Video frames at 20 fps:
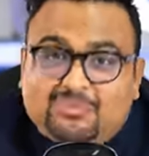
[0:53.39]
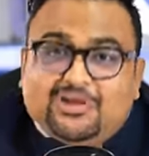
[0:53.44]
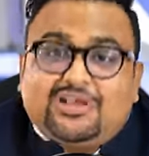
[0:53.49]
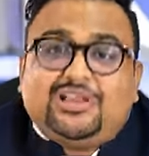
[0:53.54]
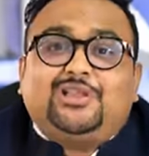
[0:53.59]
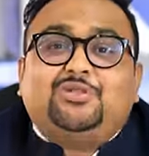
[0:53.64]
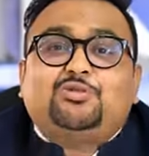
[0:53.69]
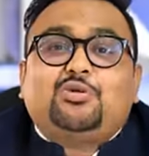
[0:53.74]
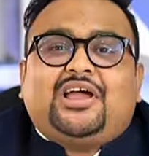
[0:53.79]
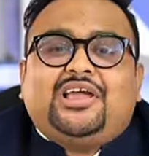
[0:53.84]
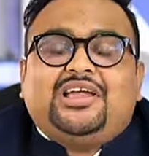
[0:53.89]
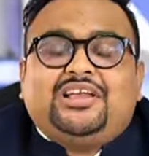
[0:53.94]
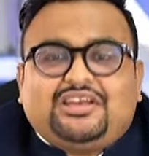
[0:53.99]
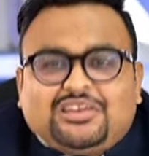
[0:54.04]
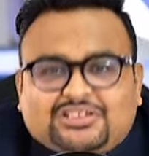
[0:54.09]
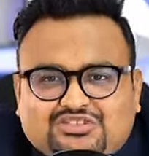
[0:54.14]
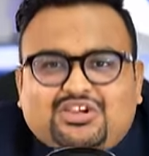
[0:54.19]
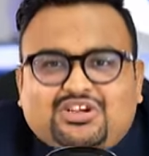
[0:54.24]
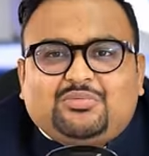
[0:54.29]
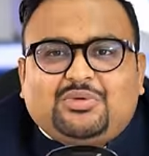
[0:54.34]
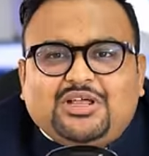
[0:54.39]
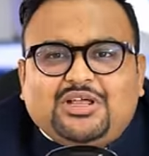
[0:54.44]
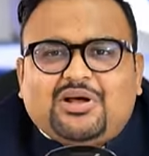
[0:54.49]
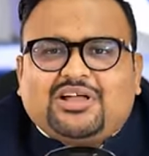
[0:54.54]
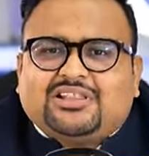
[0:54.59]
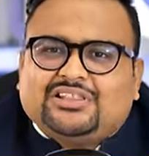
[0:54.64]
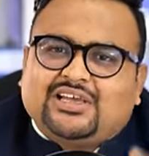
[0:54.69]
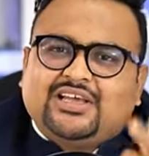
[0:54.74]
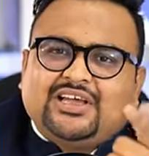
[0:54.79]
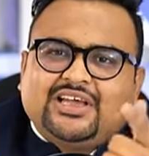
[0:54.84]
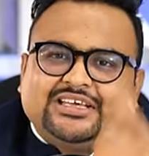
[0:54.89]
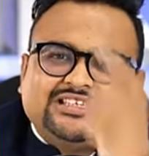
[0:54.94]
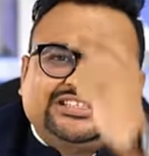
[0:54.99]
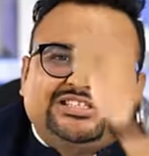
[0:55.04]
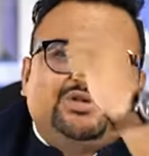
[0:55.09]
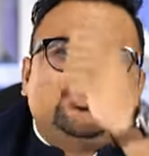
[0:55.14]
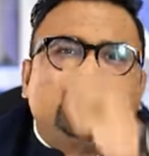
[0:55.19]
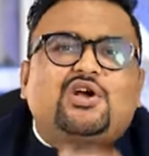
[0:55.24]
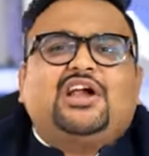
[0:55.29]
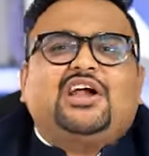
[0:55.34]
आदमी के लिए तो हाई इंटरेस्टेड बड़ी बात है
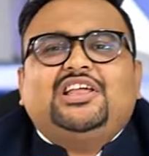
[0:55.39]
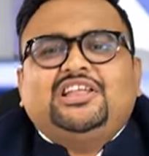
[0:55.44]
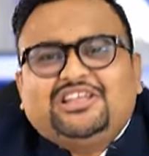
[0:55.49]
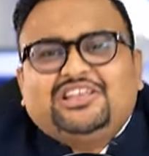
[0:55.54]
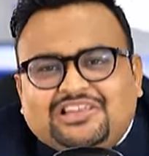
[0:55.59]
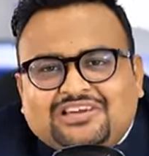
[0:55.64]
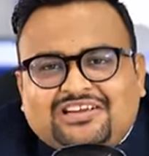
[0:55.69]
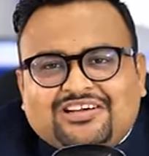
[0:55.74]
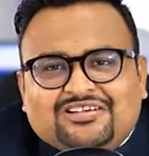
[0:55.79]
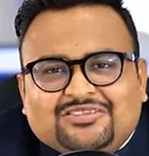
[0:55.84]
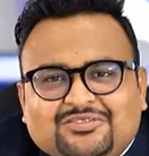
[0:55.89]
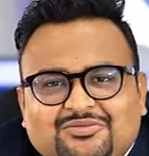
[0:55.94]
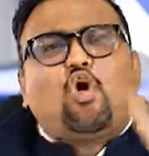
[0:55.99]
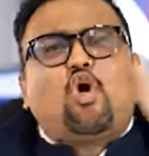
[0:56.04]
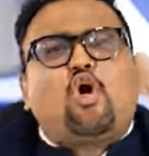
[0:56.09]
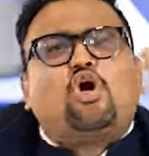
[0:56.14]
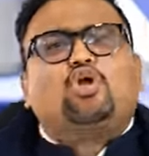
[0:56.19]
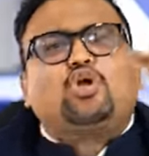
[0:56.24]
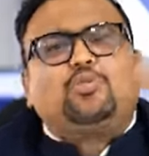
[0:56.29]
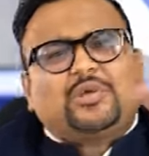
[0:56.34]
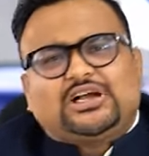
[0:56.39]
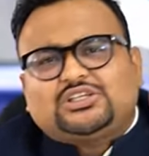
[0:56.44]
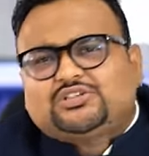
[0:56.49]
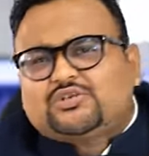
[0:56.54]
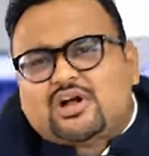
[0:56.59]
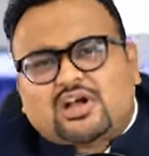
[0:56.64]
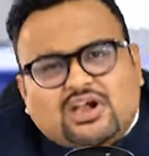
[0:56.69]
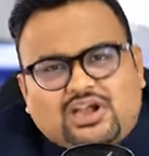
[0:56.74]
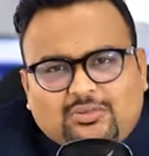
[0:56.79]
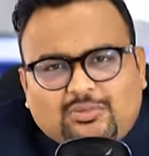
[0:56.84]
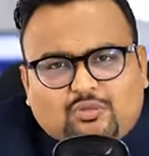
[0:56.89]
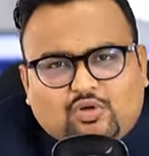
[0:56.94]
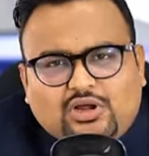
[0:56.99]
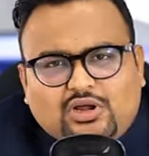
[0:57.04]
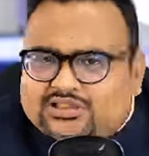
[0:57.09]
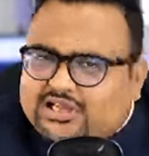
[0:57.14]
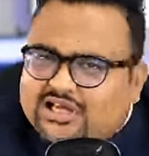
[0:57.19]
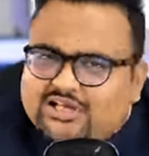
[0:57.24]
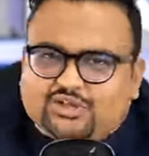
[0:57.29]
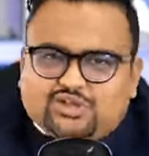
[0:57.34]
इसलिए वो गाड़ी नहीं और कोई पांचवा कारण आपको
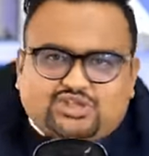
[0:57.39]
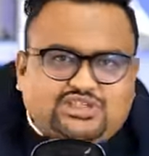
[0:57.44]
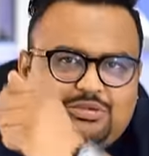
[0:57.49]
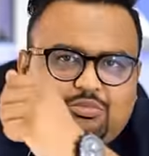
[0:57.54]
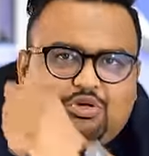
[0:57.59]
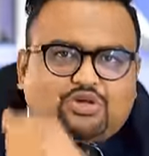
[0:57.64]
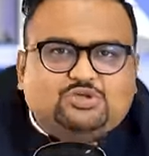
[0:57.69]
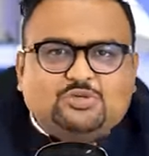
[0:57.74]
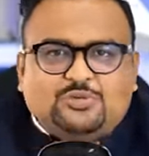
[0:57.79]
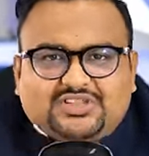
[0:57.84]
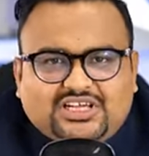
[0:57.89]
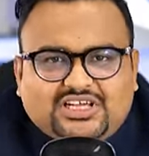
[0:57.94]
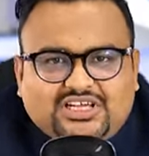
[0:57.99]
लगता है चैट बॉक्स में